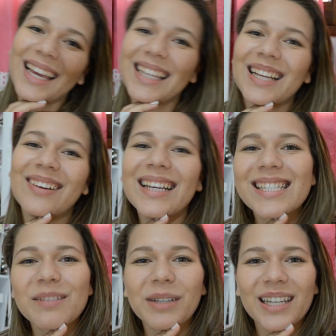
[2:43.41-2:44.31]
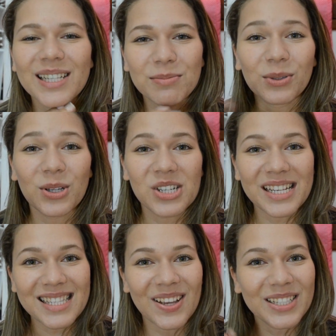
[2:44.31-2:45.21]
Então é isso, meninas, por hoje
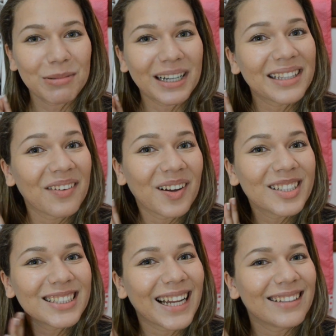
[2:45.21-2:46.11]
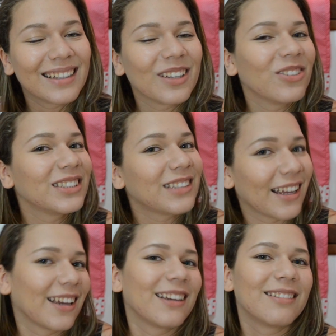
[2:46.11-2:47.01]
é só. Espero ter gostado da nova
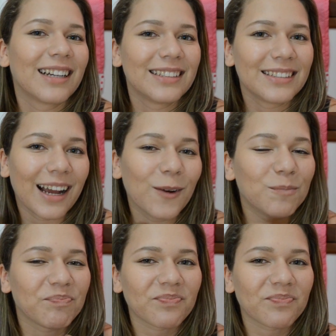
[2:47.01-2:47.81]
tag aqui do canal.